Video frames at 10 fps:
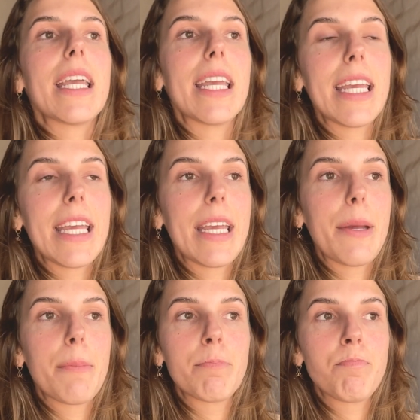
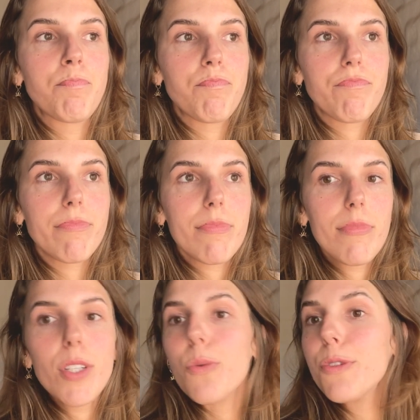E hum,
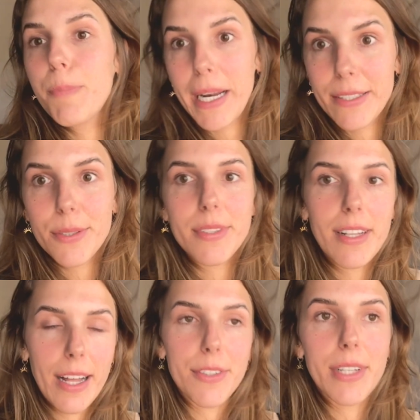os preços,
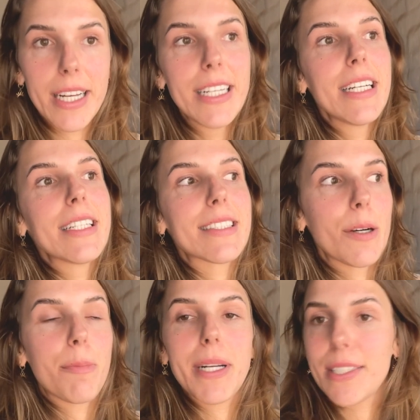claro, né?
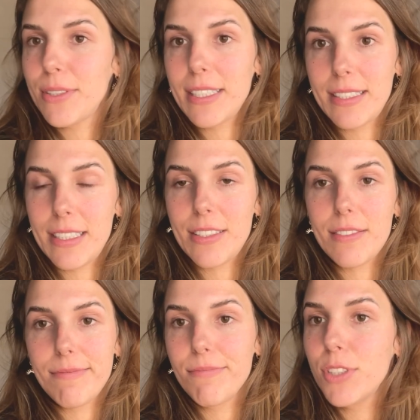São preços, assim,
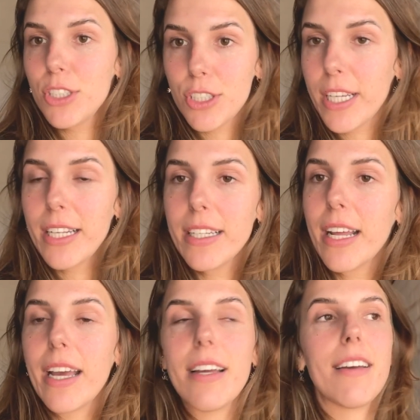de Chile,
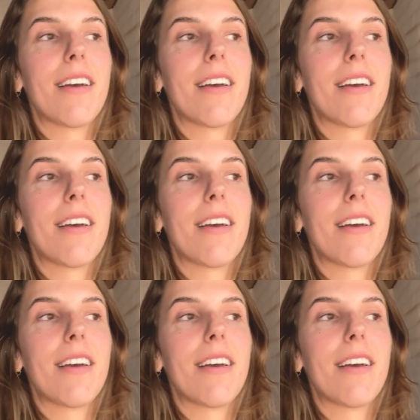né?